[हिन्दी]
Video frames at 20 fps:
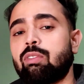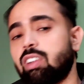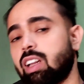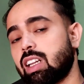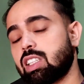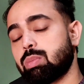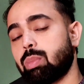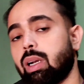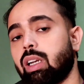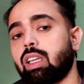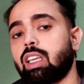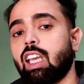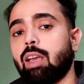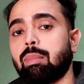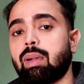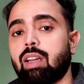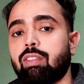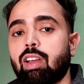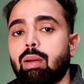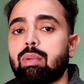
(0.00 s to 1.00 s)
टाइम वगैरह स्पेंड
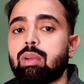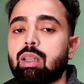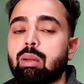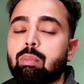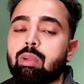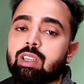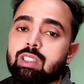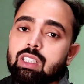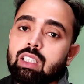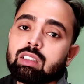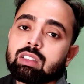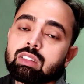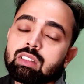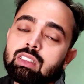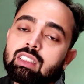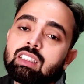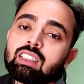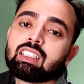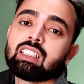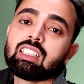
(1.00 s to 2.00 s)
किया मैंने फैमिली मेम्बर के
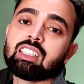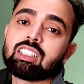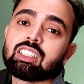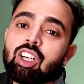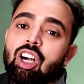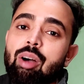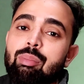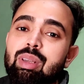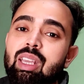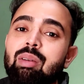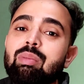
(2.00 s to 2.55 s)
साथ तो